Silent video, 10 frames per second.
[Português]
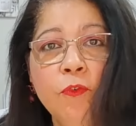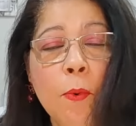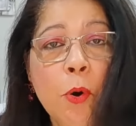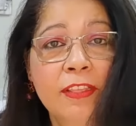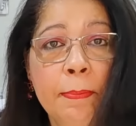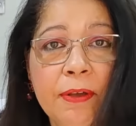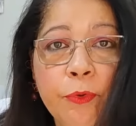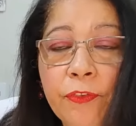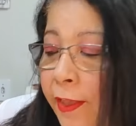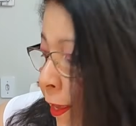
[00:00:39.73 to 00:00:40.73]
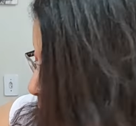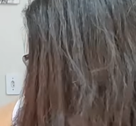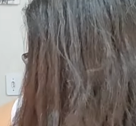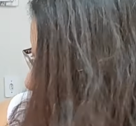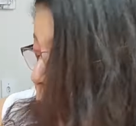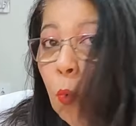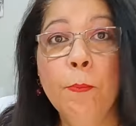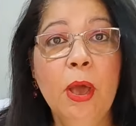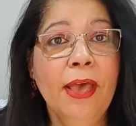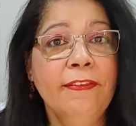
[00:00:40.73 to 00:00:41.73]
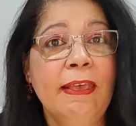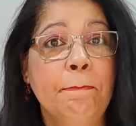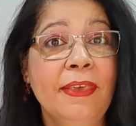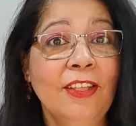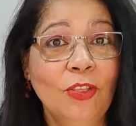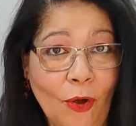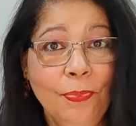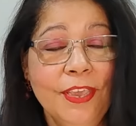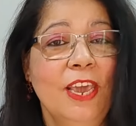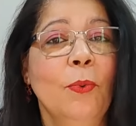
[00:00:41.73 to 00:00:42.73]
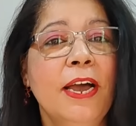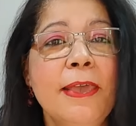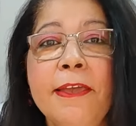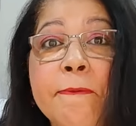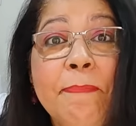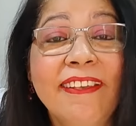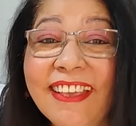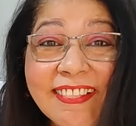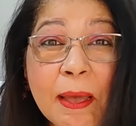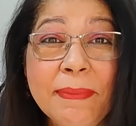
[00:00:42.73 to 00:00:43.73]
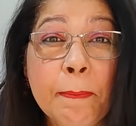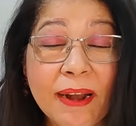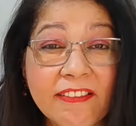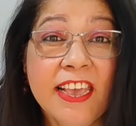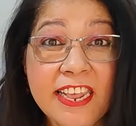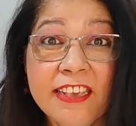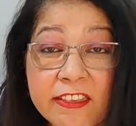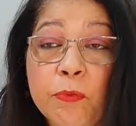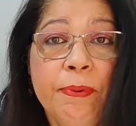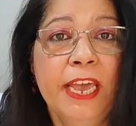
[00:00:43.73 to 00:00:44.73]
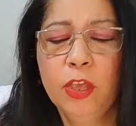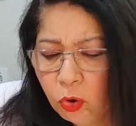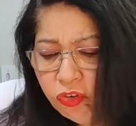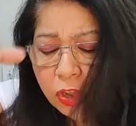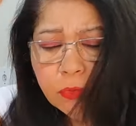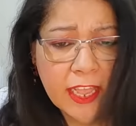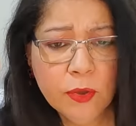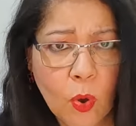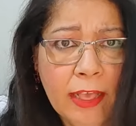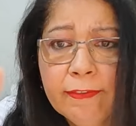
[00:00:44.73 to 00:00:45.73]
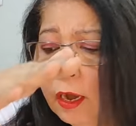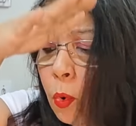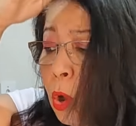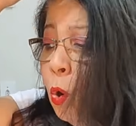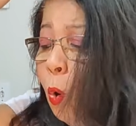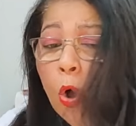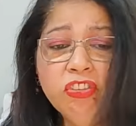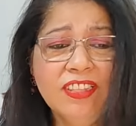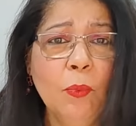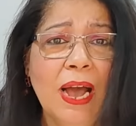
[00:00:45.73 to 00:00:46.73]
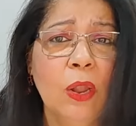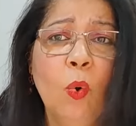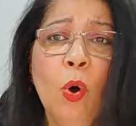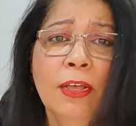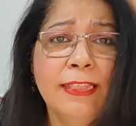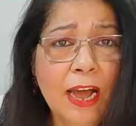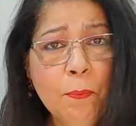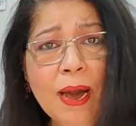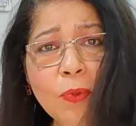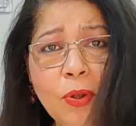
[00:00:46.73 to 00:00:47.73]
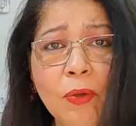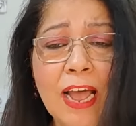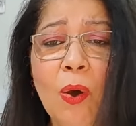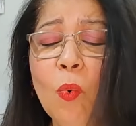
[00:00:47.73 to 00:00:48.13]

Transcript: eu vou mostrar para vocês o meu recebido que eu ganhei de presente da minha parceria Silberne. hoje não tem enrolação. Hoje tá um calor, tá um barulhão na